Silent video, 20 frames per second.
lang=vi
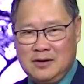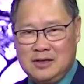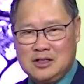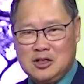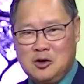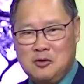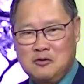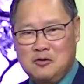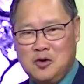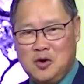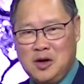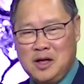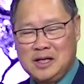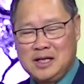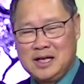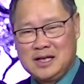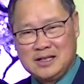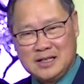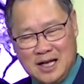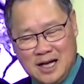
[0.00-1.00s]
phải trông vô là
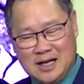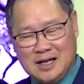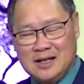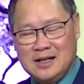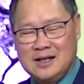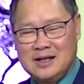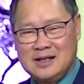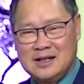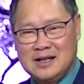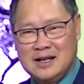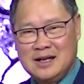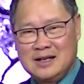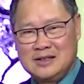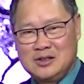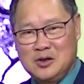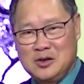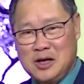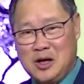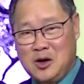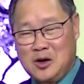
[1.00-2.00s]
nhân dân là
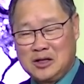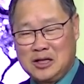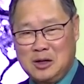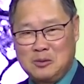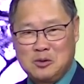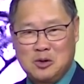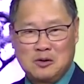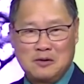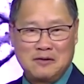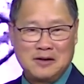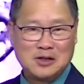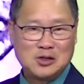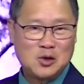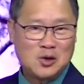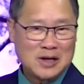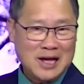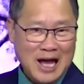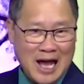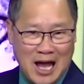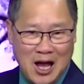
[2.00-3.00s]
chỗ nào có tham nhũng phải tố